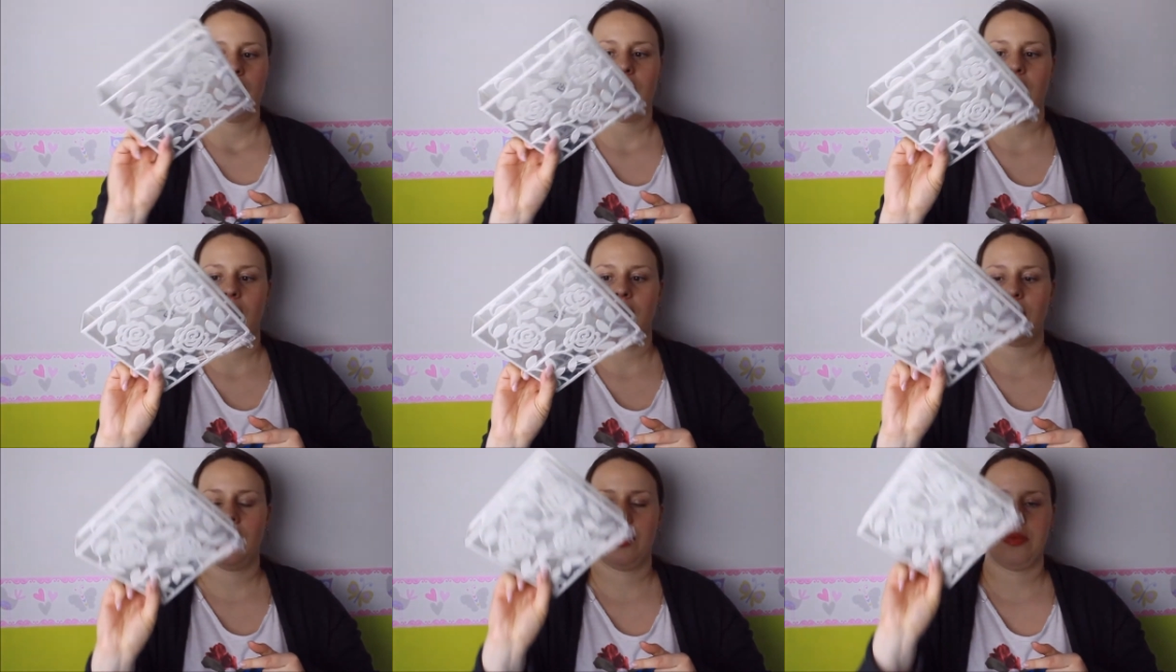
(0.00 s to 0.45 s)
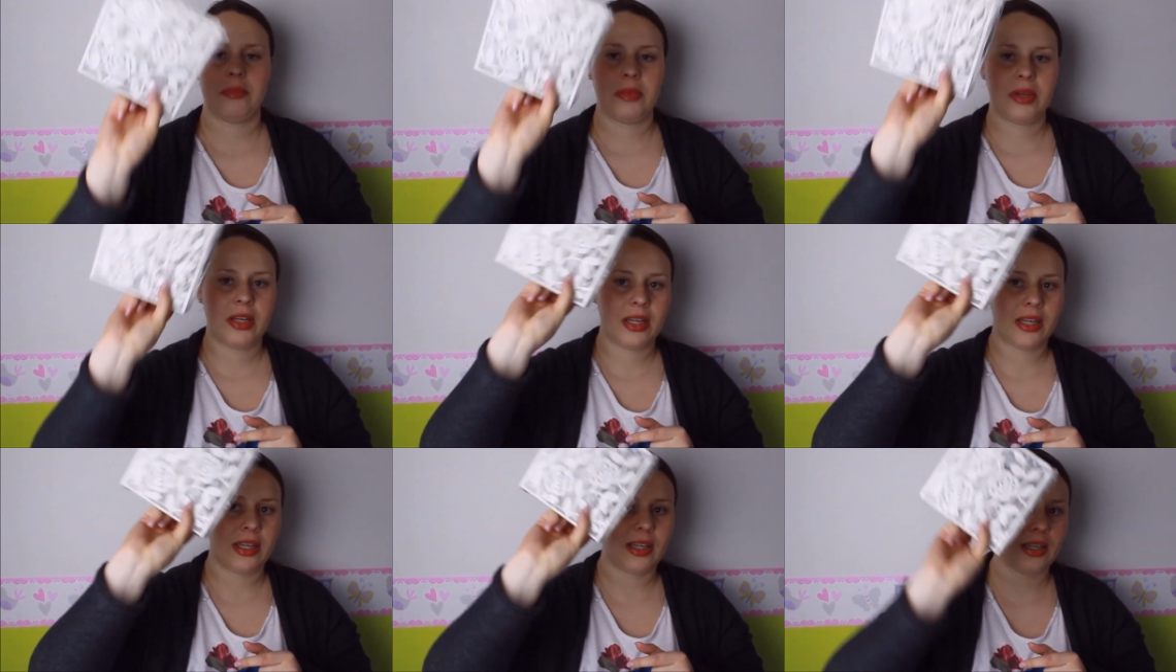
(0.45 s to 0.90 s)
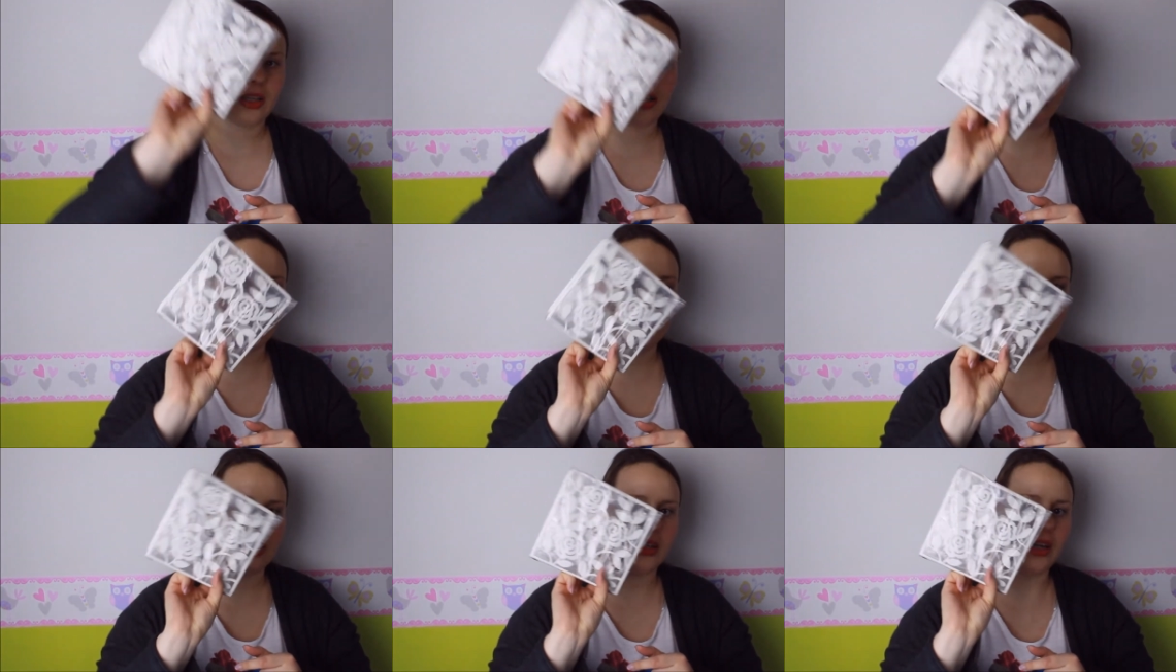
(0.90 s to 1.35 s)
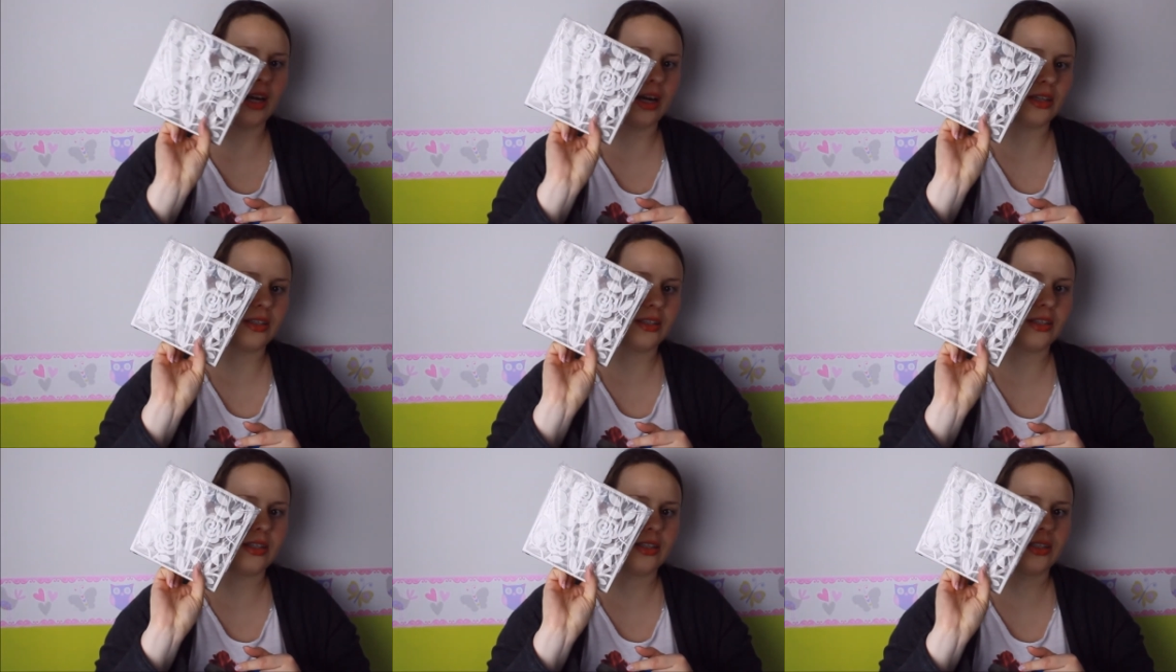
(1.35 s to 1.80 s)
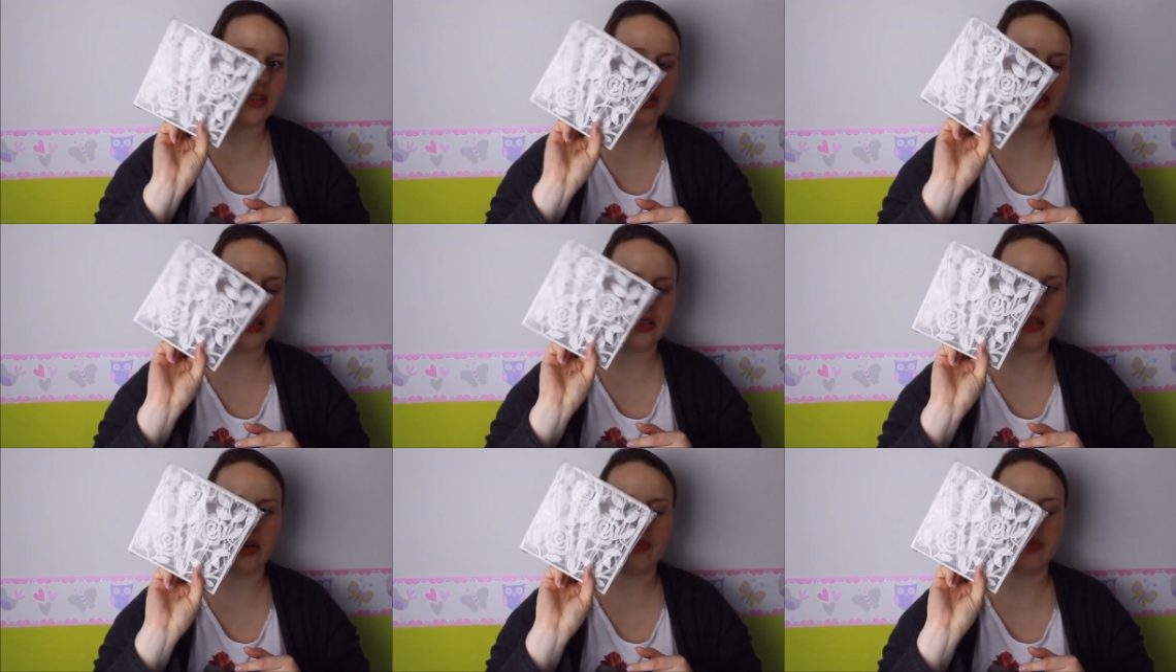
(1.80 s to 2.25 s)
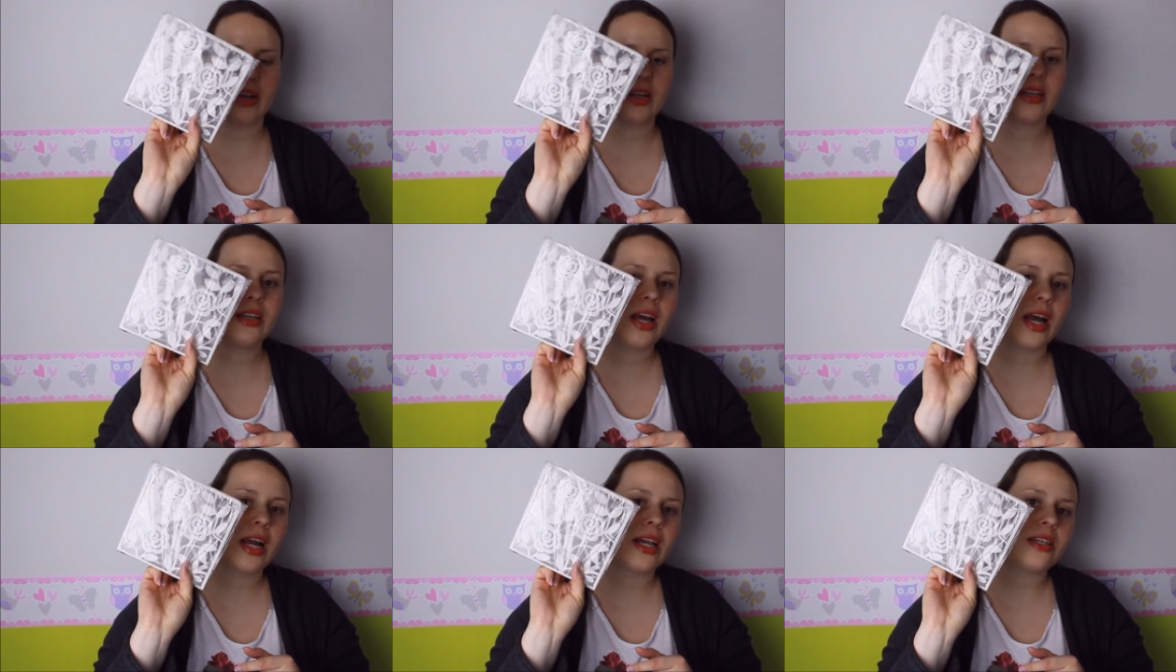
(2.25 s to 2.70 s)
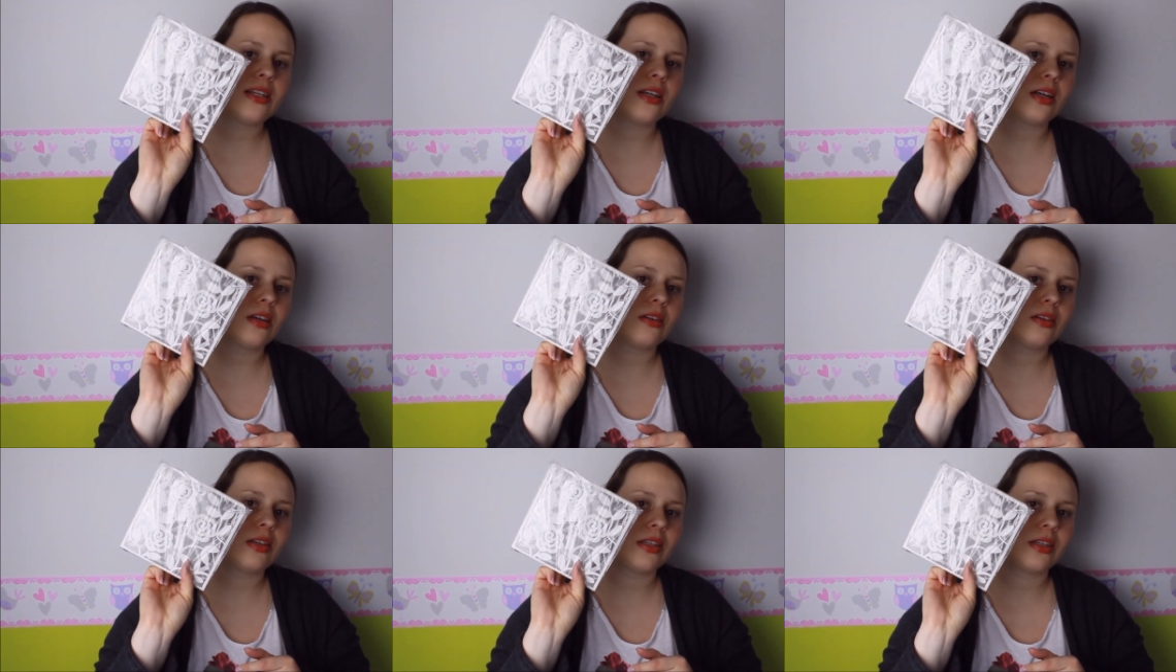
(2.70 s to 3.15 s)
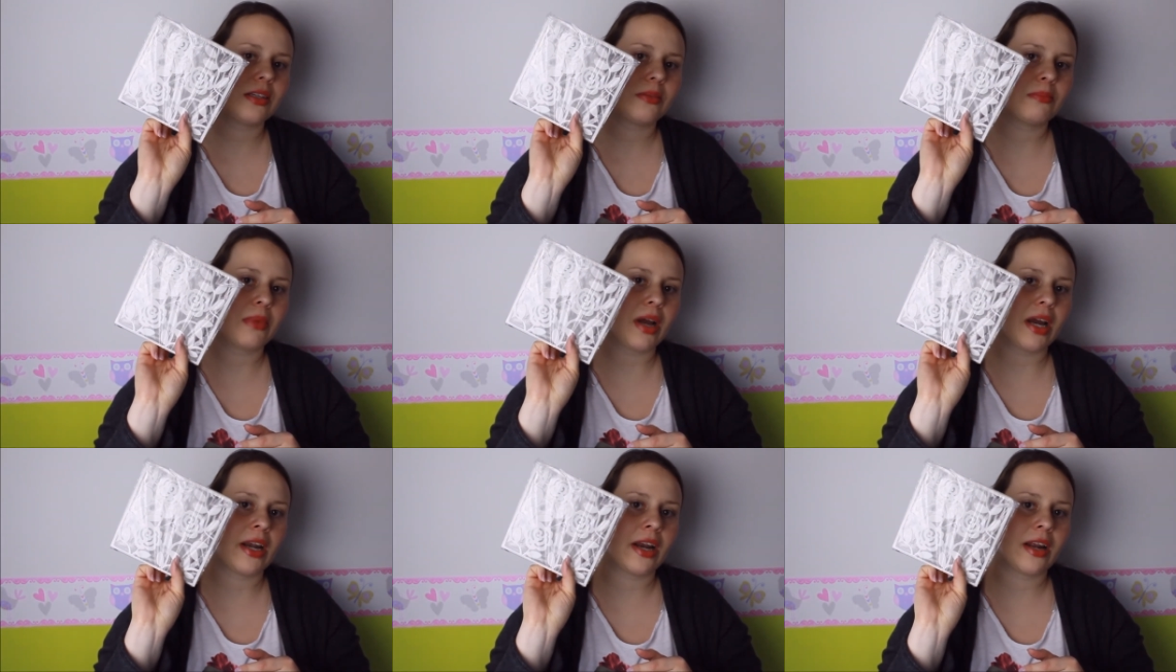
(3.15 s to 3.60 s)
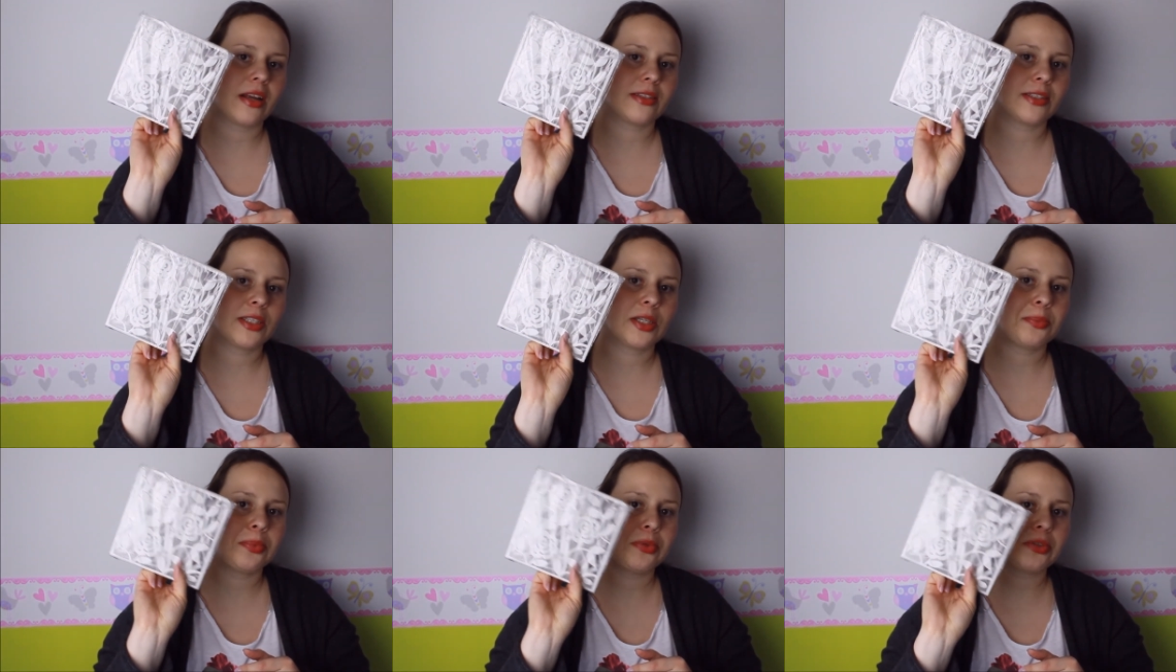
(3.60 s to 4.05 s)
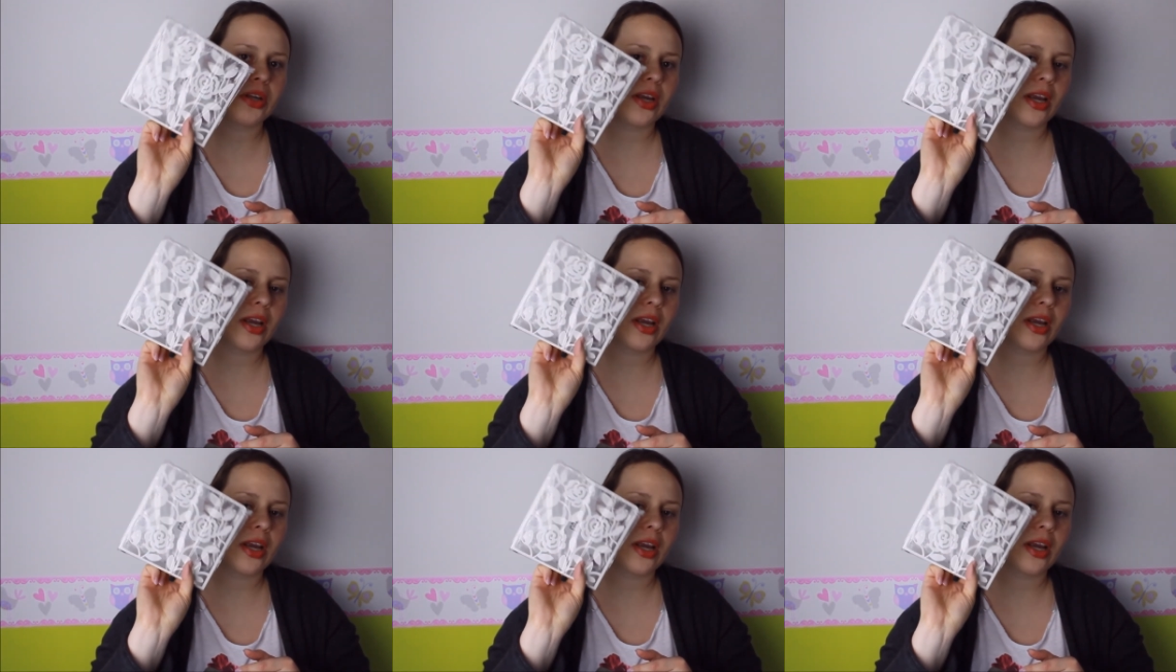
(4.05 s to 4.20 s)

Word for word: Ähm, ja, dieser Serviettenhalter, ich, meiner ist kaputt